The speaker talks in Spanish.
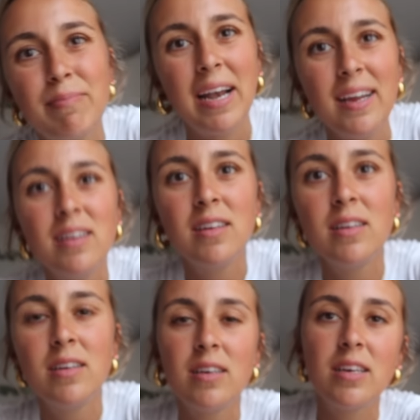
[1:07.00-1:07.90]
¿vale?
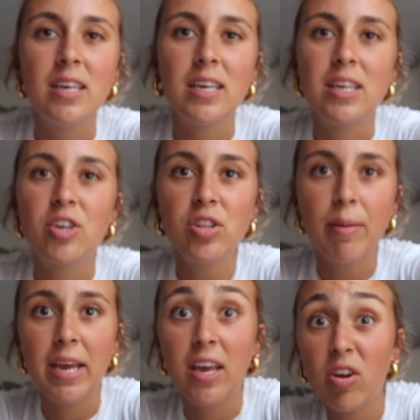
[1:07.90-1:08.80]
Y yo
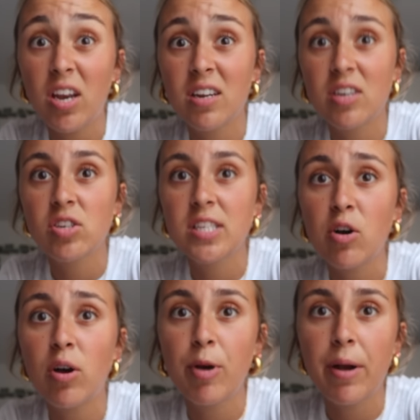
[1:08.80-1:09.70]
también quiero ir, entonces
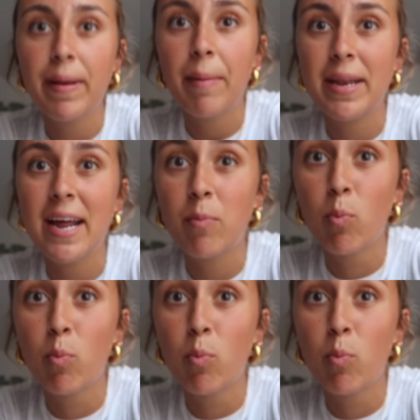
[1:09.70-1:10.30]
tengo que ponerme a mirar